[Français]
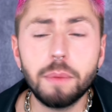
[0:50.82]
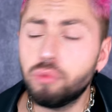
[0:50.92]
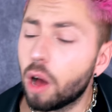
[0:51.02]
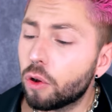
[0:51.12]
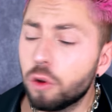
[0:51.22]

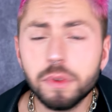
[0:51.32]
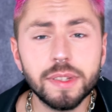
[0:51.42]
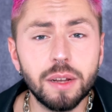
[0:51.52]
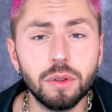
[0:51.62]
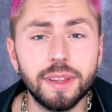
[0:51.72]
pouvoir
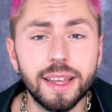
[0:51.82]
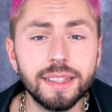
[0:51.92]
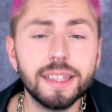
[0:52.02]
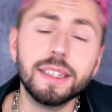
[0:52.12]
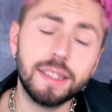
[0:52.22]
commencer le
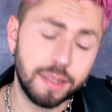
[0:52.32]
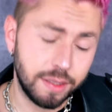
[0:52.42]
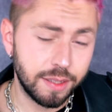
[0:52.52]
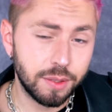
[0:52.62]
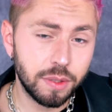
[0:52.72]
test, si
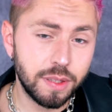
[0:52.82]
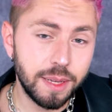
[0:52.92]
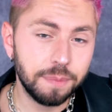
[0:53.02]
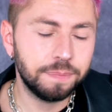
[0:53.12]
t'es saucé.